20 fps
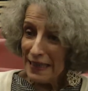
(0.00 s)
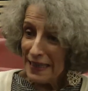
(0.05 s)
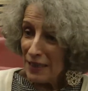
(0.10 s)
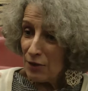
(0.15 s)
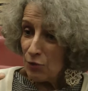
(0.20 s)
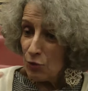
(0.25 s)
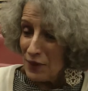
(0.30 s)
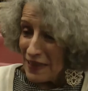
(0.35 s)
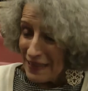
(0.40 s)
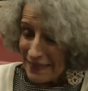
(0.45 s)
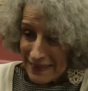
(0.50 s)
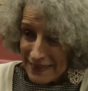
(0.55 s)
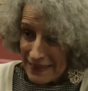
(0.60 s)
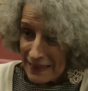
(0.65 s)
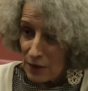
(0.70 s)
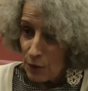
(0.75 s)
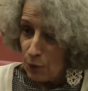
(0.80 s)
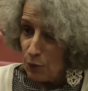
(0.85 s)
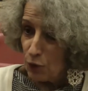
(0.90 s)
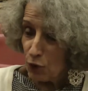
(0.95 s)
est une
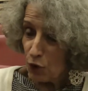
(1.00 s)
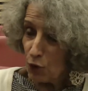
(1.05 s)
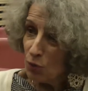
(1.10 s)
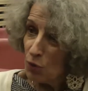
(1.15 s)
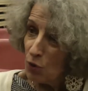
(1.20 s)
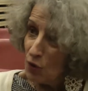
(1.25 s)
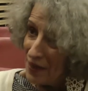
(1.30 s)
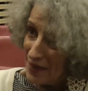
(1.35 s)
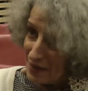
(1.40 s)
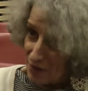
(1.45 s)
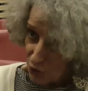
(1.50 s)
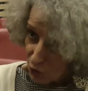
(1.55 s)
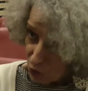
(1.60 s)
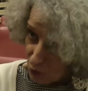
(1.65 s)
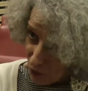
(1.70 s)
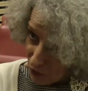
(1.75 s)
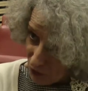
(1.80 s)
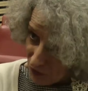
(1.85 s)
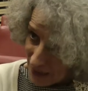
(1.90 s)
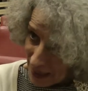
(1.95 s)
éthique purement
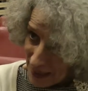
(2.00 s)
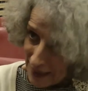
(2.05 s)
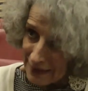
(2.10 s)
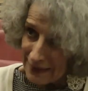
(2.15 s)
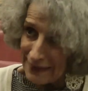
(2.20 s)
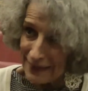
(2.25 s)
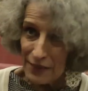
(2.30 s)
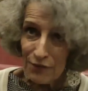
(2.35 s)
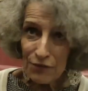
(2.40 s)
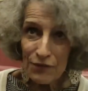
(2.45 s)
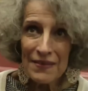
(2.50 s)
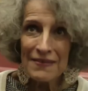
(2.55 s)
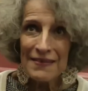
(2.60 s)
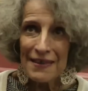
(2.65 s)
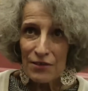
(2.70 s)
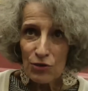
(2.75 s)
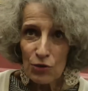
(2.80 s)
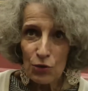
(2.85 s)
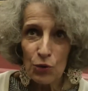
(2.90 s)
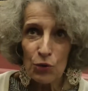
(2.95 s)
instrumentale qui vise
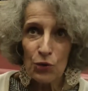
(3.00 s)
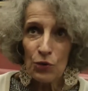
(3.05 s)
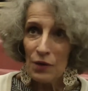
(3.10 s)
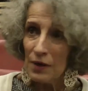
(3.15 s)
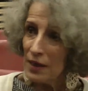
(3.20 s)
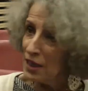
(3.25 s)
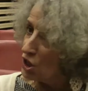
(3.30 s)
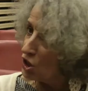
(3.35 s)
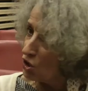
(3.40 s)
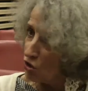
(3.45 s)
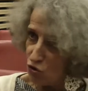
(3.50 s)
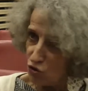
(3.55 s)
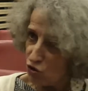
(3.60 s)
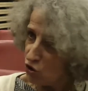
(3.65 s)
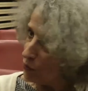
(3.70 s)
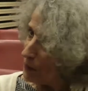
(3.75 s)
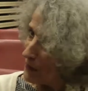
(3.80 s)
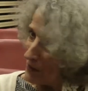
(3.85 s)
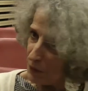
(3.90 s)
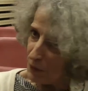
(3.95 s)
à ce que l'échange
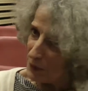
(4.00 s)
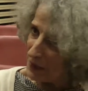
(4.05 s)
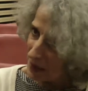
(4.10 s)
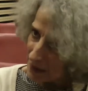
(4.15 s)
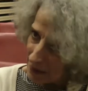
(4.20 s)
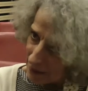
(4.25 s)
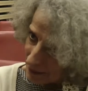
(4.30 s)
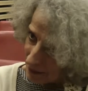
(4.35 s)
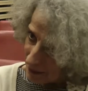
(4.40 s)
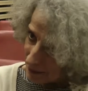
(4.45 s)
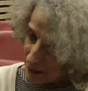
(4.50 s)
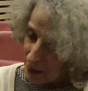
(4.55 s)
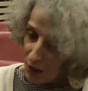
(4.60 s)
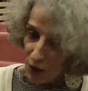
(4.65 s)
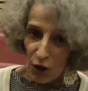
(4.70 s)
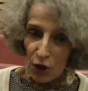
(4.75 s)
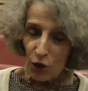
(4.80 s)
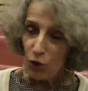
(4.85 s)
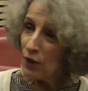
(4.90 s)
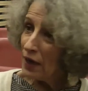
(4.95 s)
se passe bien,
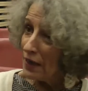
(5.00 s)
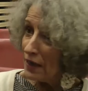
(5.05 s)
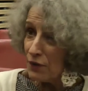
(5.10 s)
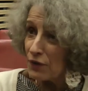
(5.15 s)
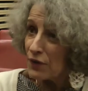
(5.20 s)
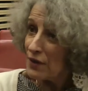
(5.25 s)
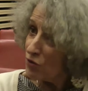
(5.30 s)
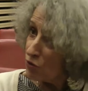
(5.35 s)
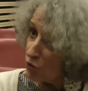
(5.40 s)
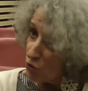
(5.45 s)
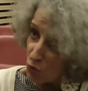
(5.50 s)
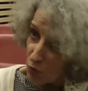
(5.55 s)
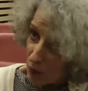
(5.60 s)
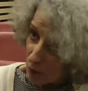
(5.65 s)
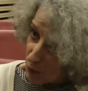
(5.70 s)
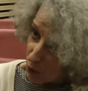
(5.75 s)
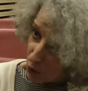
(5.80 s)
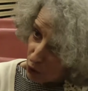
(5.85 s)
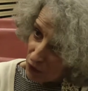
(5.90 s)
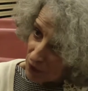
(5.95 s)
que la livraison soit
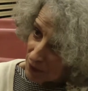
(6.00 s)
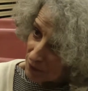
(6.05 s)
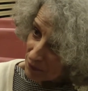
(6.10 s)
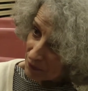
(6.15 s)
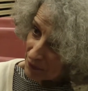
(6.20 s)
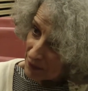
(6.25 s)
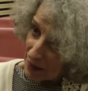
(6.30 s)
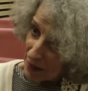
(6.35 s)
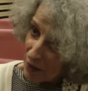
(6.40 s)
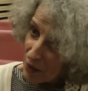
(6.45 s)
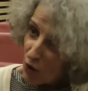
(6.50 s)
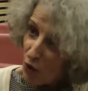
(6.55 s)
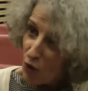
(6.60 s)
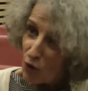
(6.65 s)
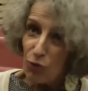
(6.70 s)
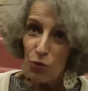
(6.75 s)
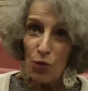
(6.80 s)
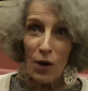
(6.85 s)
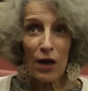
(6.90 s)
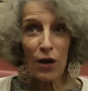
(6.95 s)
bonne,
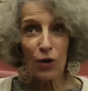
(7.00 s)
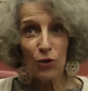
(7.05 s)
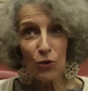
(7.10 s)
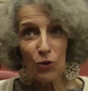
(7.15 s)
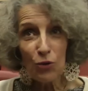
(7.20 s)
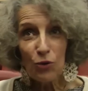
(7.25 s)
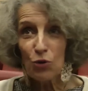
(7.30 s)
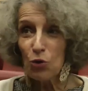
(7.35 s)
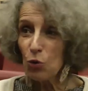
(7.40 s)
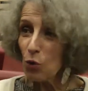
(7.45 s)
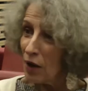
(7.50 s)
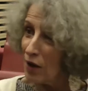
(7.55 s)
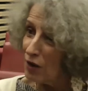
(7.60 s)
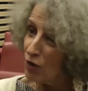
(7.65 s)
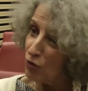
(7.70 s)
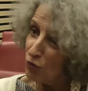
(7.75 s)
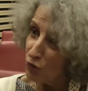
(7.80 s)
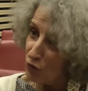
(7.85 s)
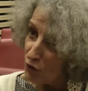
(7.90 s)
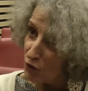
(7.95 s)
voire que le droit à
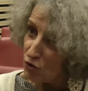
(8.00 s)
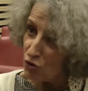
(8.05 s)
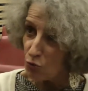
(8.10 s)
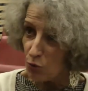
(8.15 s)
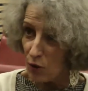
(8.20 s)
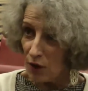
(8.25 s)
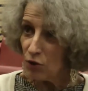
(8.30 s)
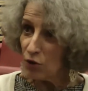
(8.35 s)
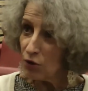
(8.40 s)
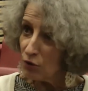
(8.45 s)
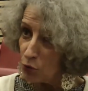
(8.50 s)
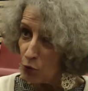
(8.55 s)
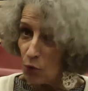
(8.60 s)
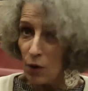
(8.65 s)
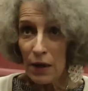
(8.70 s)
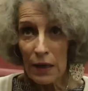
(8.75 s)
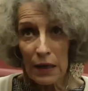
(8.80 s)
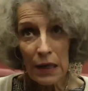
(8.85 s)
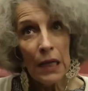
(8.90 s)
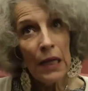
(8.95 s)
l'enfant soit le
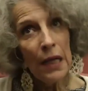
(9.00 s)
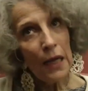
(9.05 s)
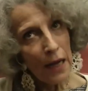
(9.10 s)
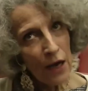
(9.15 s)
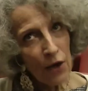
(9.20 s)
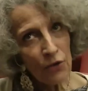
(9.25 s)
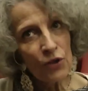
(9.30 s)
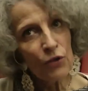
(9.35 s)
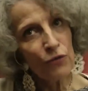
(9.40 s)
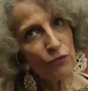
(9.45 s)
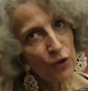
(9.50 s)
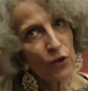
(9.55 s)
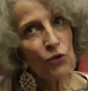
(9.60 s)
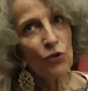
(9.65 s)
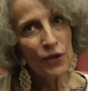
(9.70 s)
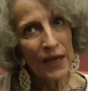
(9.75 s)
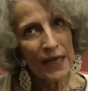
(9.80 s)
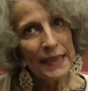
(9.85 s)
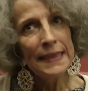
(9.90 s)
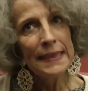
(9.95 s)
droit à un enfant de
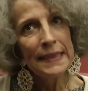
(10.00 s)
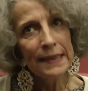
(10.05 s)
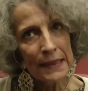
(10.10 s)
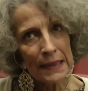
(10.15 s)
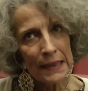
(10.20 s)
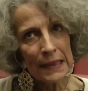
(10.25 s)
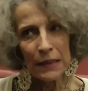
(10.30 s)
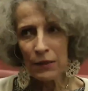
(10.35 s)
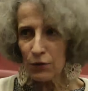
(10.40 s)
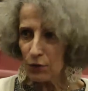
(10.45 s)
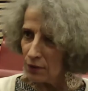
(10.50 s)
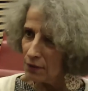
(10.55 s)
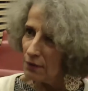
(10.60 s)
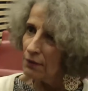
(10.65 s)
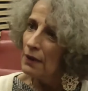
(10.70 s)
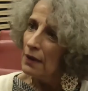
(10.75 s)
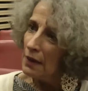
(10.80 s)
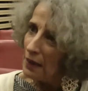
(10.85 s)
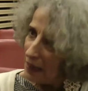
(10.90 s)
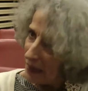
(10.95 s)
qualité, que,
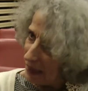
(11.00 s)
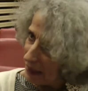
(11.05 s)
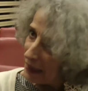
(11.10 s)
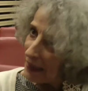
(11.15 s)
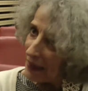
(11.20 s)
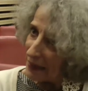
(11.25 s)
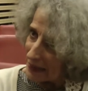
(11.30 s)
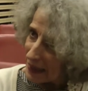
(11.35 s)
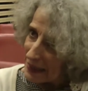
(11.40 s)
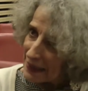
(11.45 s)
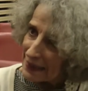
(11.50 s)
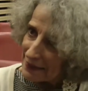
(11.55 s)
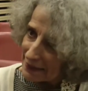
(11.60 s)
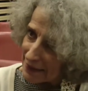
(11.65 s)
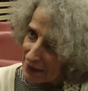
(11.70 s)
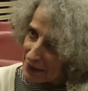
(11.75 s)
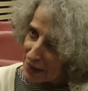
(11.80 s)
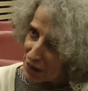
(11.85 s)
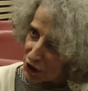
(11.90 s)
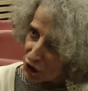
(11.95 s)
à la qualité
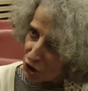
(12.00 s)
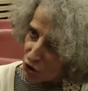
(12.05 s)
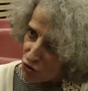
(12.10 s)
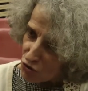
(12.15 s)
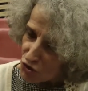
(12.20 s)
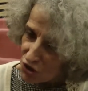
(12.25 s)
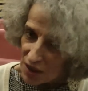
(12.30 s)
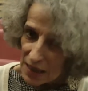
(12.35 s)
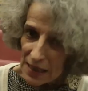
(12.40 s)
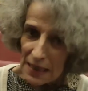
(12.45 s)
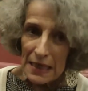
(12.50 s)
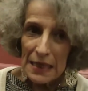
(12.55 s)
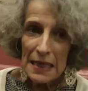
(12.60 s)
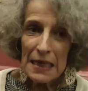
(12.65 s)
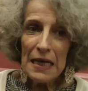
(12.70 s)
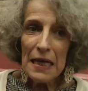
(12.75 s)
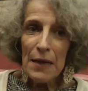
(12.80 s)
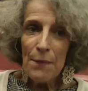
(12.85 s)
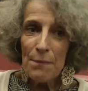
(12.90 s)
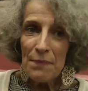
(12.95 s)
de l'échange.
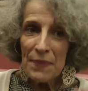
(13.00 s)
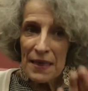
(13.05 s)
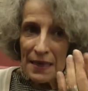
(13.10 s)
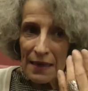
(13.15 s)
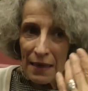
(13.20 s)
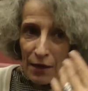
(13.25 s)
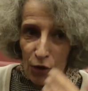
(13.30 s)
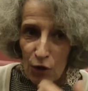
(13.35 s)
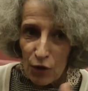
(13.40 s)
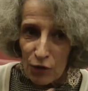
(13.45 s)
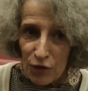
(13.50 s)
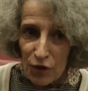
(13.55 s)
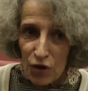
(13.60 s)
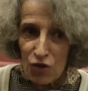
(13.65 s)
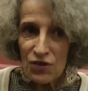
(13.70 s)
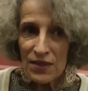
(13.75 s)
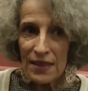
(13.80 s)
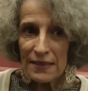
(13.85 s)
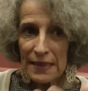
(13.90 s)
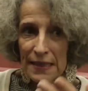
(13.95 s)
Mais en revanche,
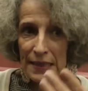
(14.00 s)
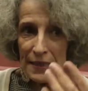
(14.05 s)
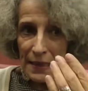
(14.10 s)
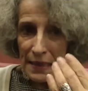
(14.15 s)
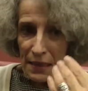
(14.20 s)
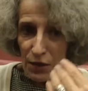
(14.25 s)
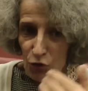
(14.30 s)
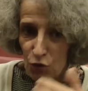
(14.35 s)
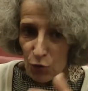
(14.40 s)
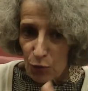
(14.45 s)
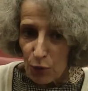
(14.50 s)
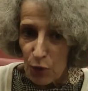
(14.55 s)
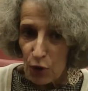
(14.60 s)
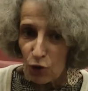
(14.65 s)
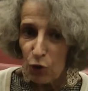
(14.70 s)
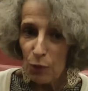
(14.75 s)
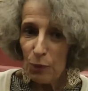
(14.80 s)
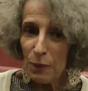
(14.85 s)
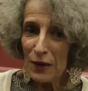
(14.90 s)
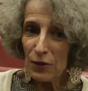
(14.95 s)
cette éthique ne
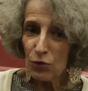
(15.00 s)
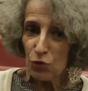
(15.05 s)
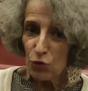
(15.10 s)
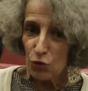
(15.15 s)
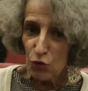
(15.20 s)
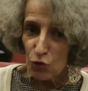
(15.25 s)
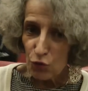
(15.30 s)
porte pas du